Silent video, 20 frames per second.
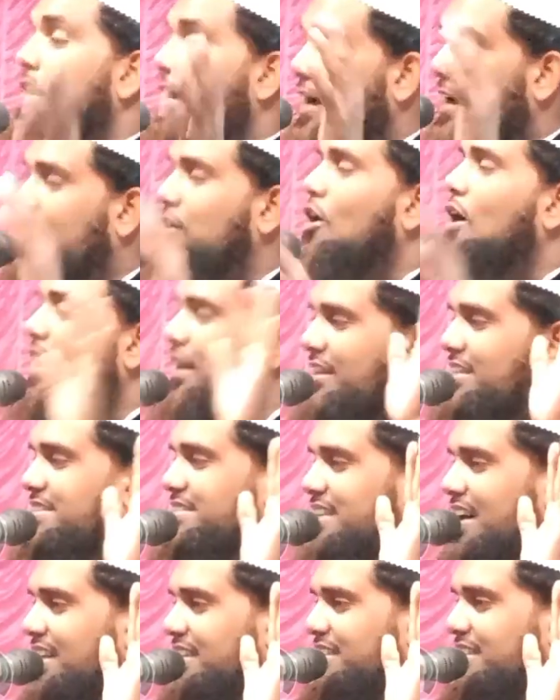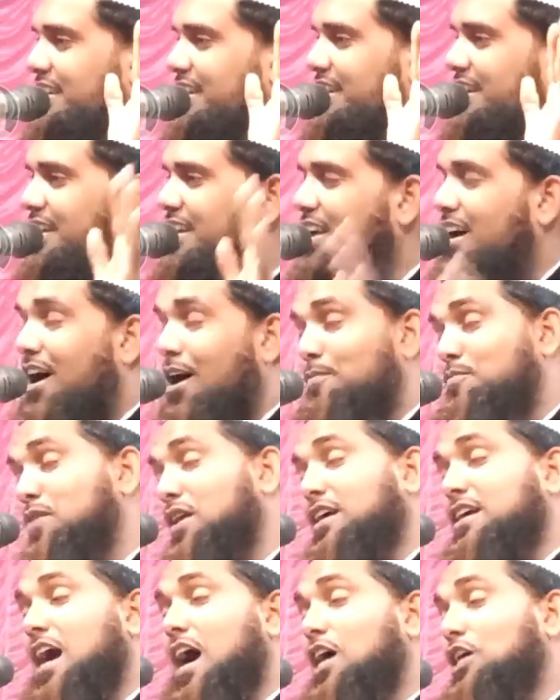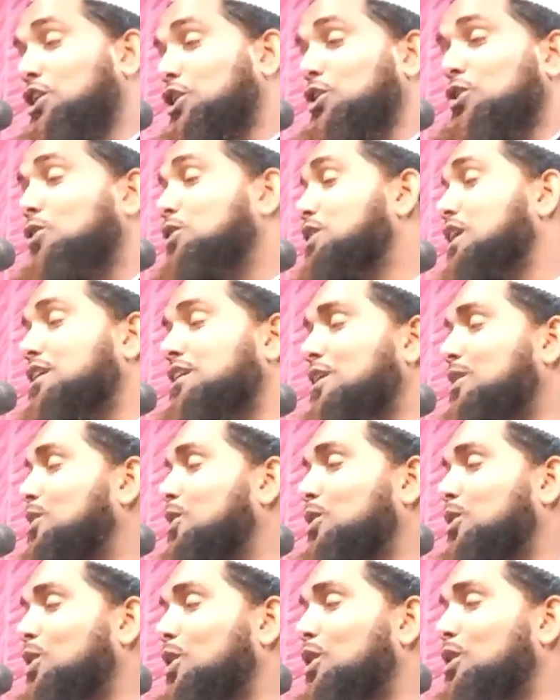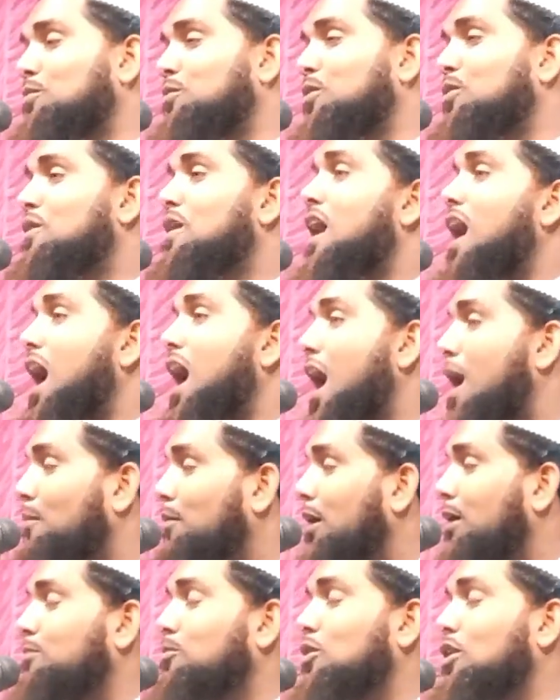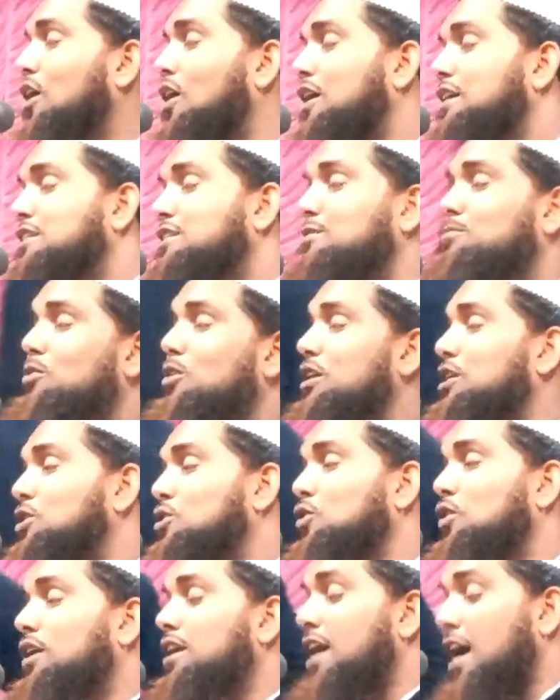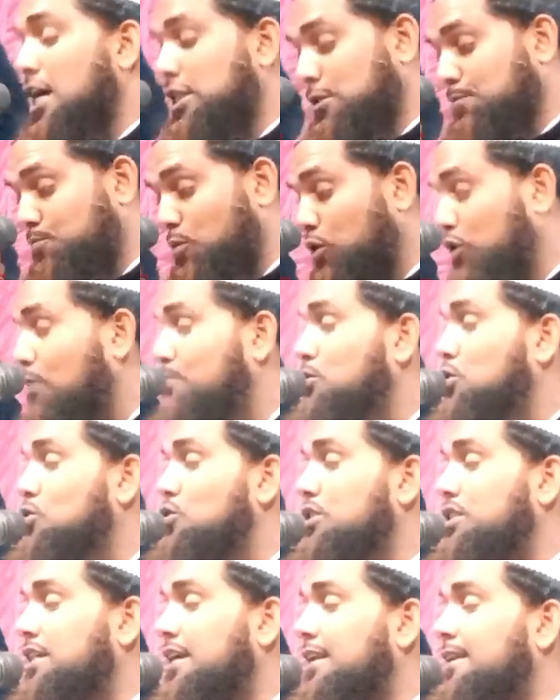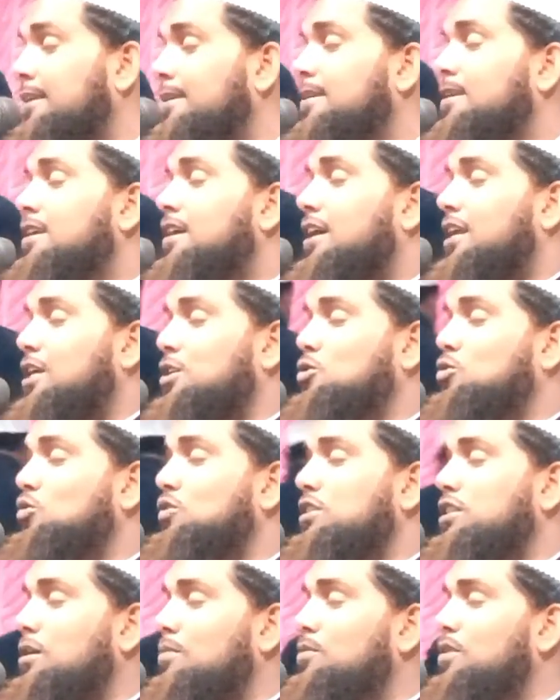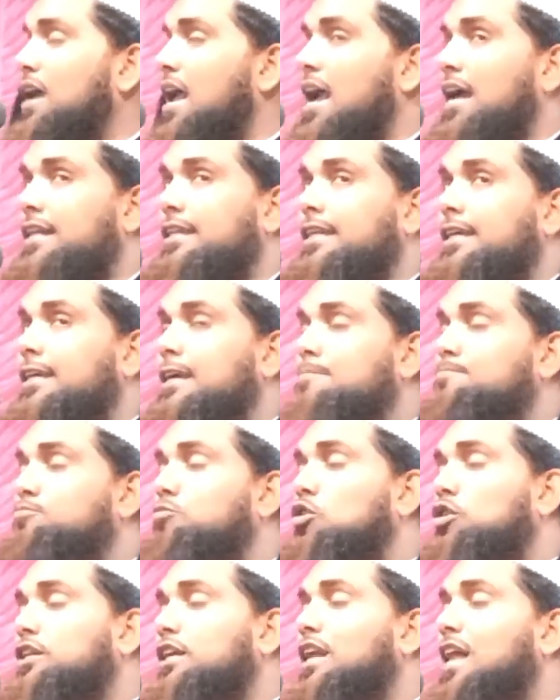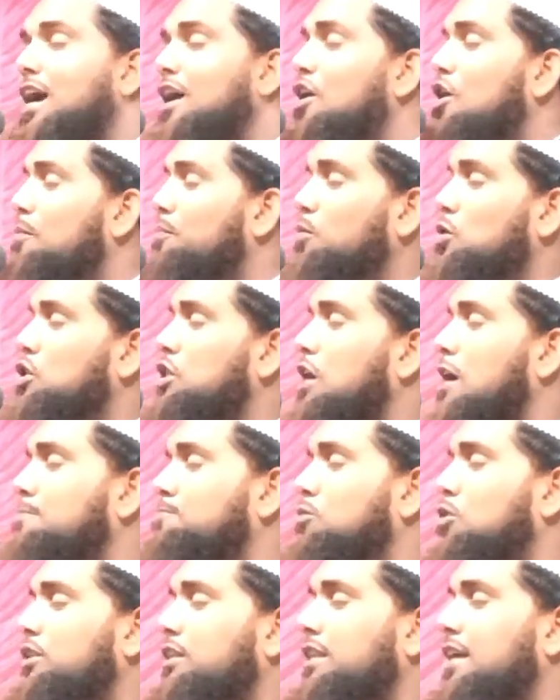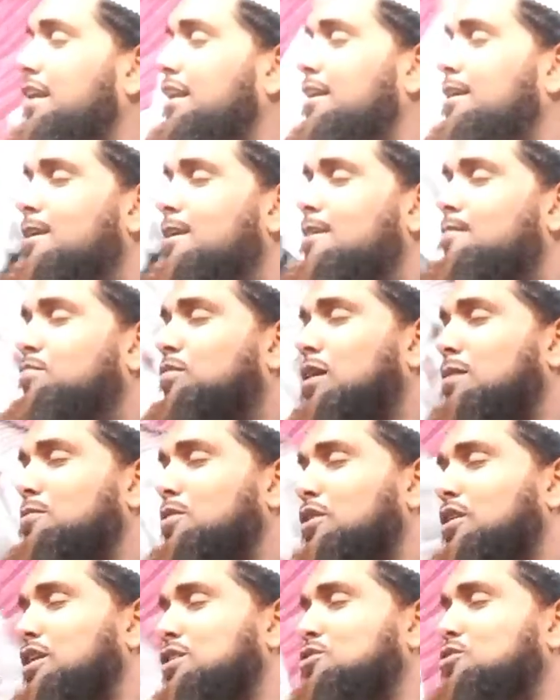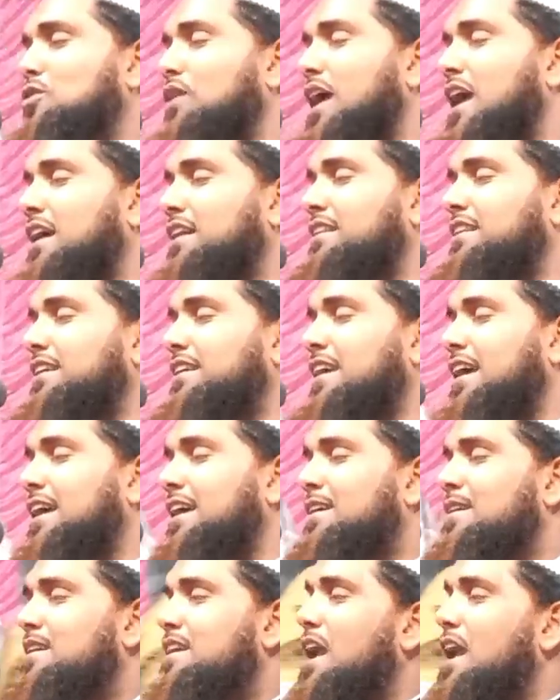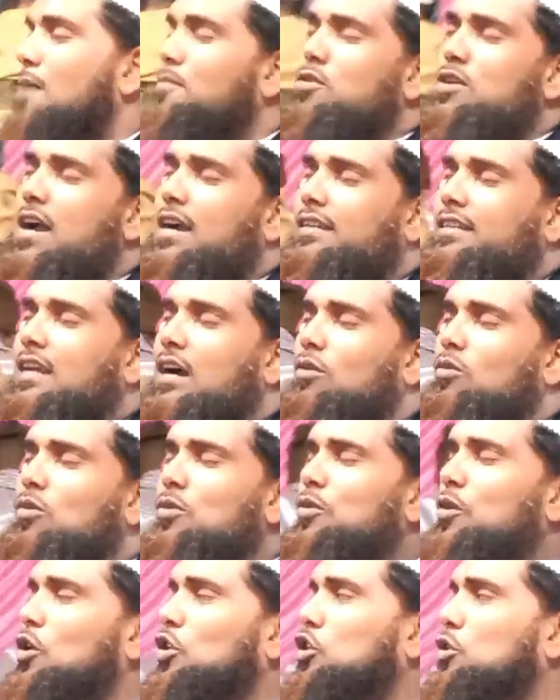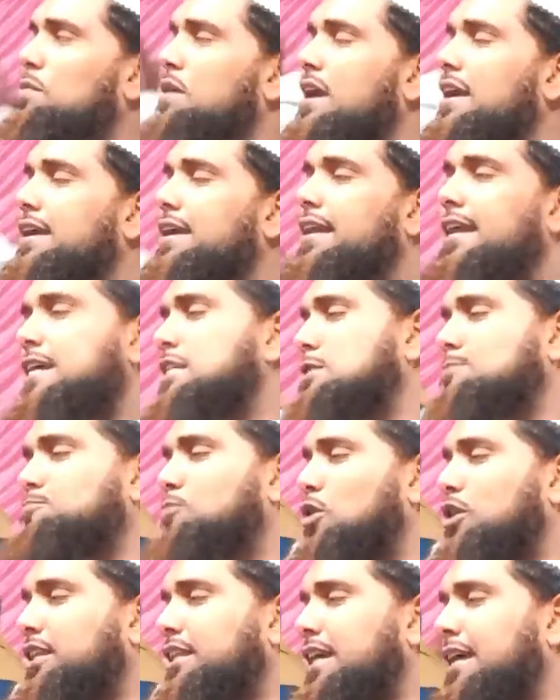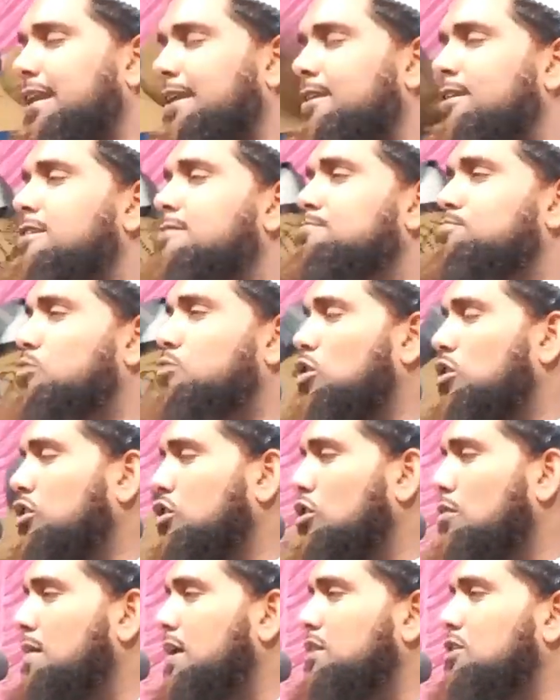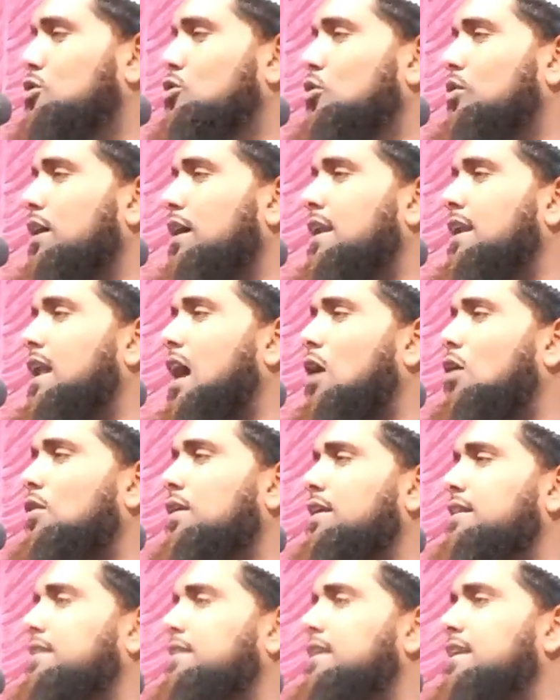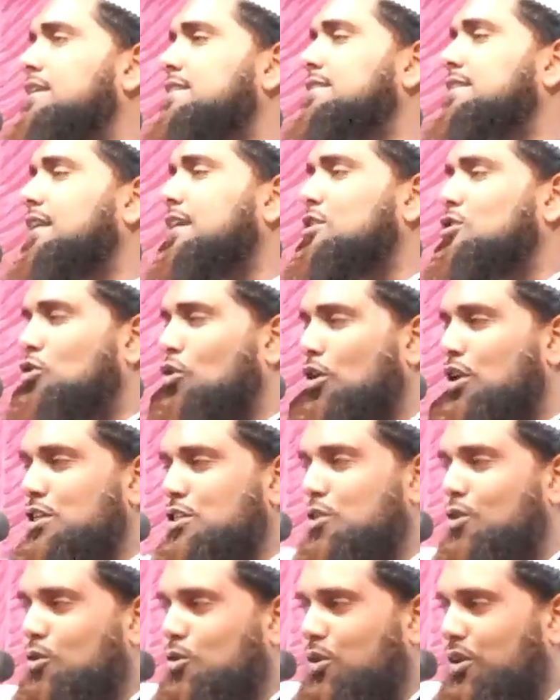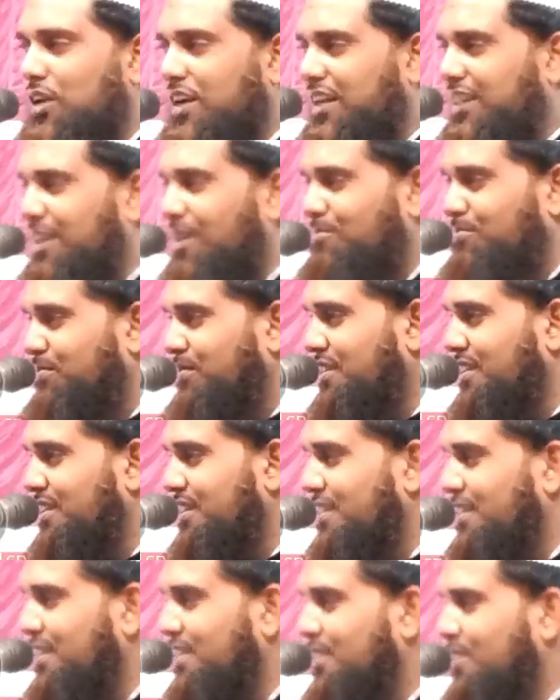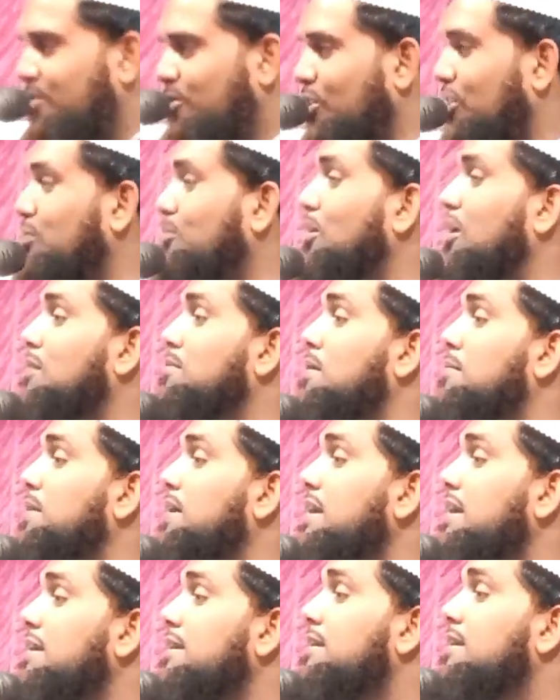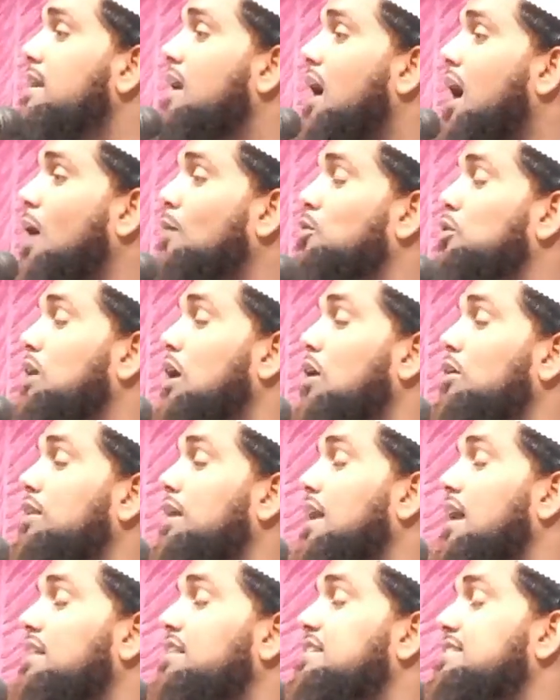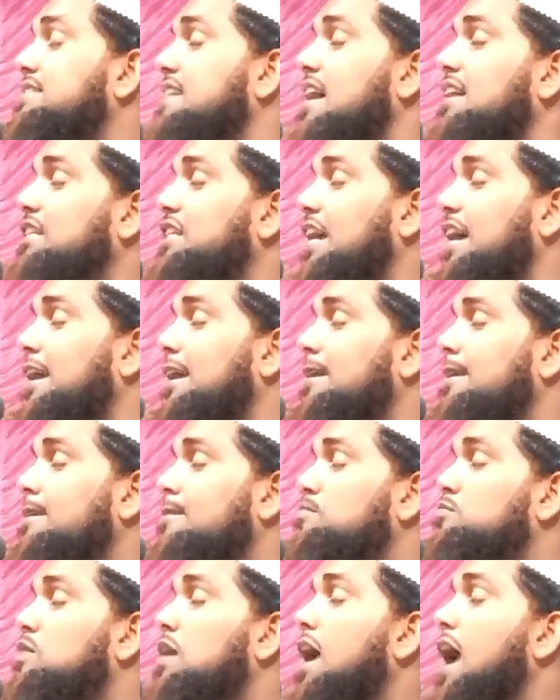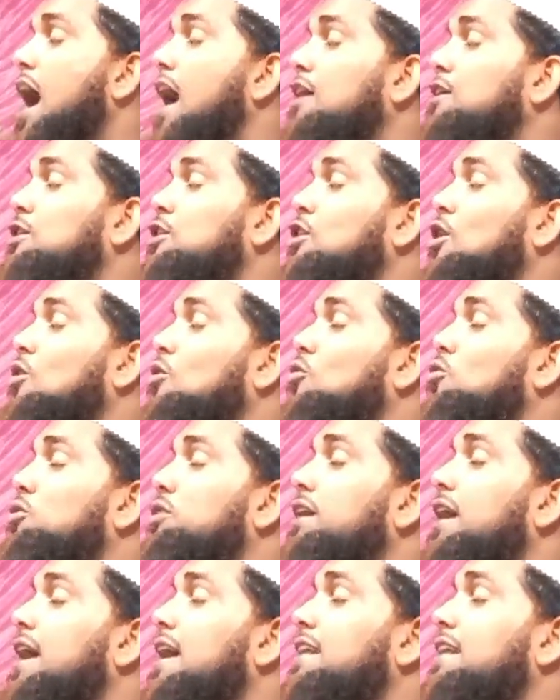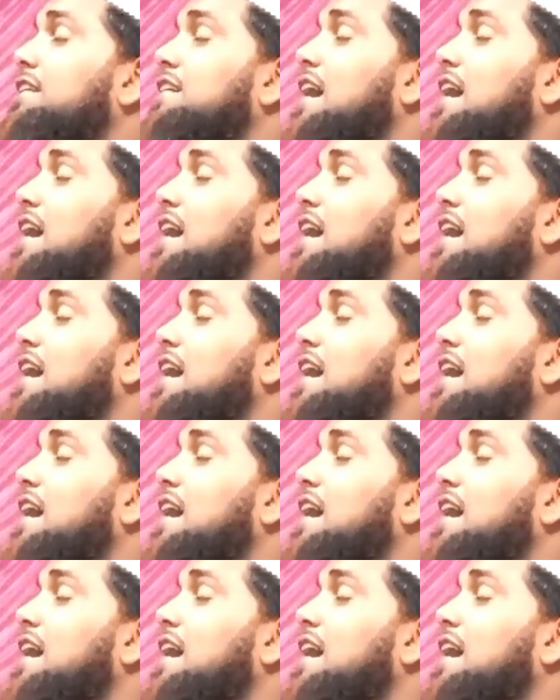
এটাও হাদিস আছে আপনাকে আশ্চর্য একটা তথ্য দিব আমার মনে হয় জীবনে শোনেন আজ প্রথম শুনছেন রাসুল যেমন একদিকে পটি লাগানো পোশাক পরতেন তেমন রাসুল একদিকে এমন একটা উন্নত মানে ড্রেস পরতেন বর্তমান যুগে না হলে তিরিশ থেকে চল্লিশ লক্ষ টাকা দাম কত বললাম আমি আবু দাউদার হাদিসে আছে একশো উটের যা